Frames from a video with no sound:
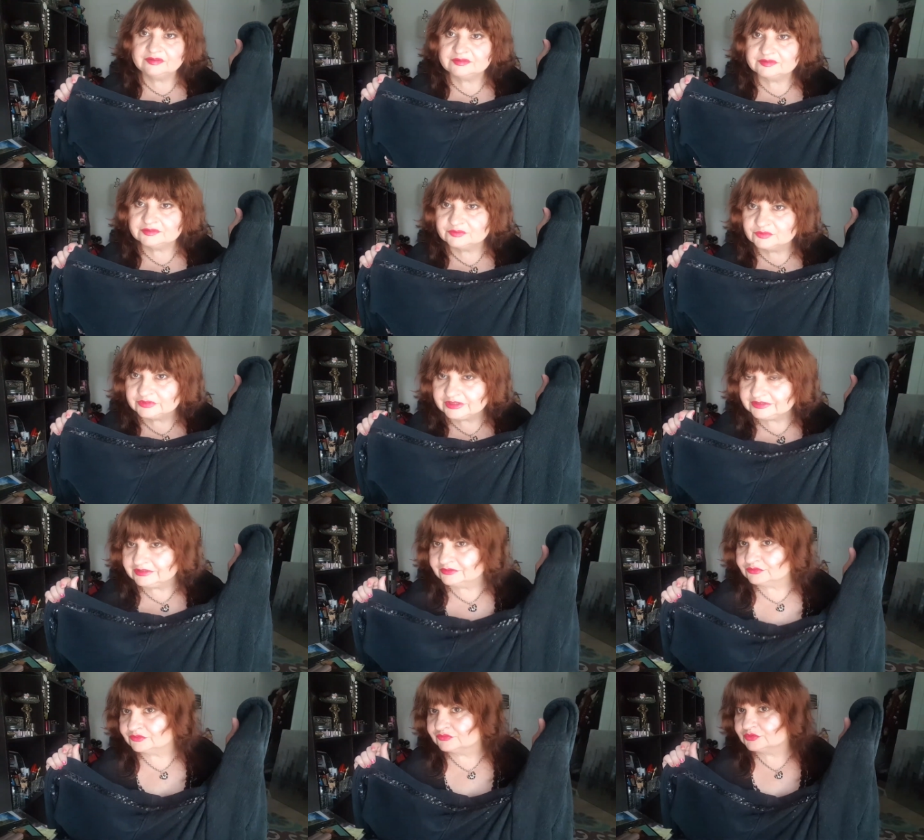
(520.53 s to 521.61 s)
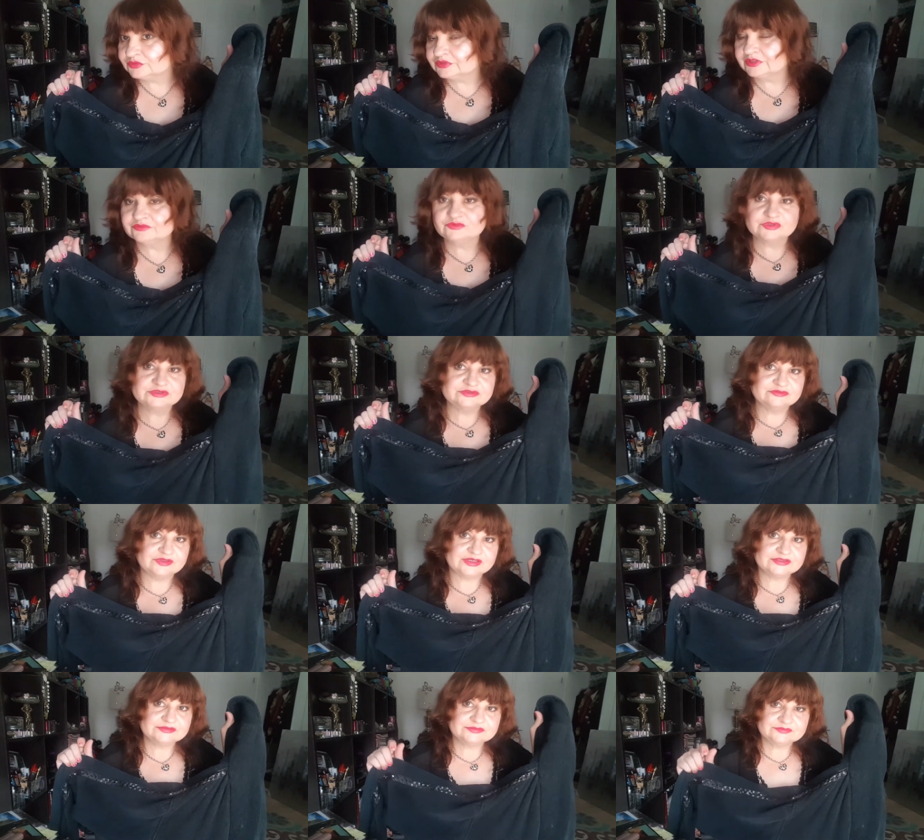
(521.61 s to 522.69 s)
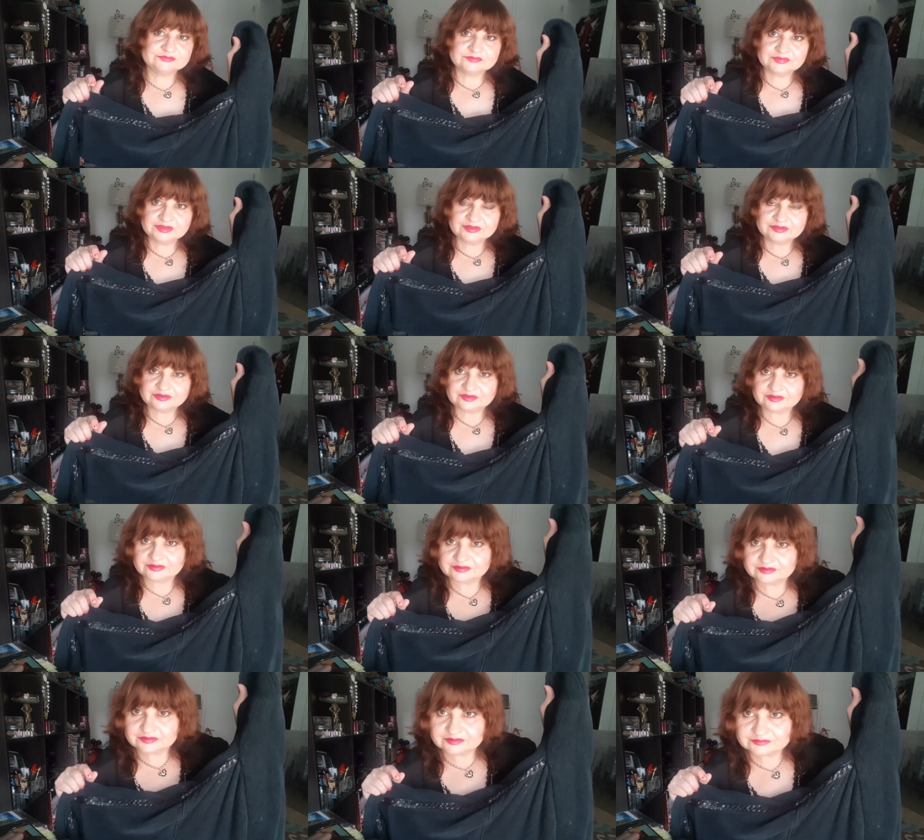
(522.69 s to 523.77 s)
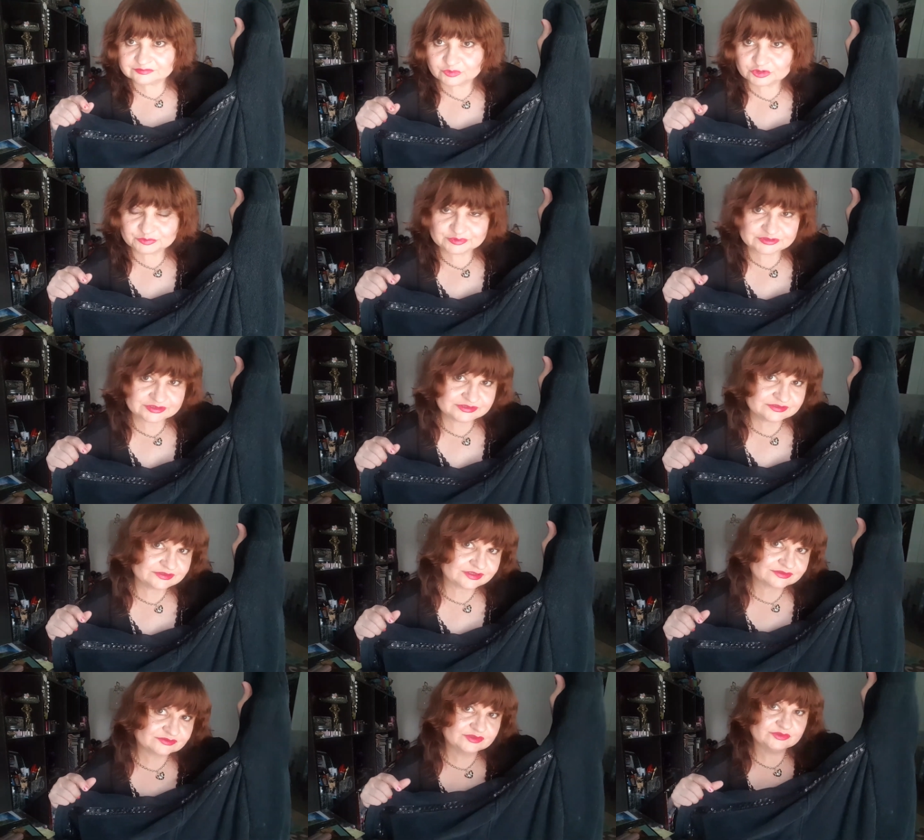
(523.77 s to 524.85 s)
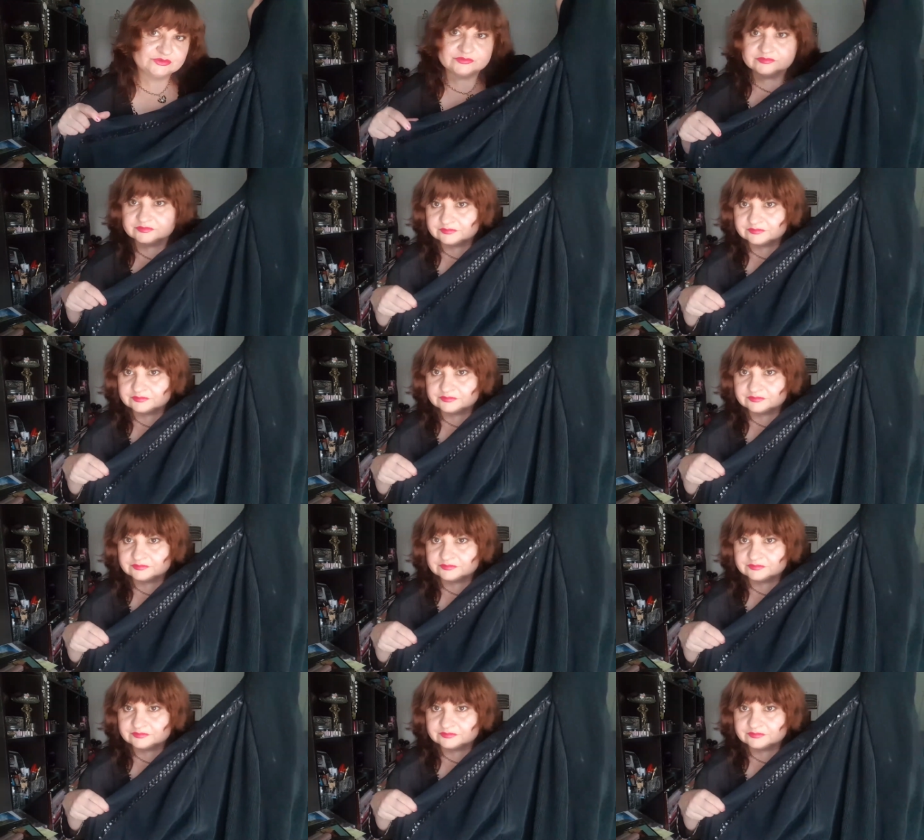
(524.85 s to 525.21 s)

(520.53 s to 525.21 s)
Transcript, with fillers: Но ну, нет-нет, он все-таки его одевает. Э, может быть, один раз в году.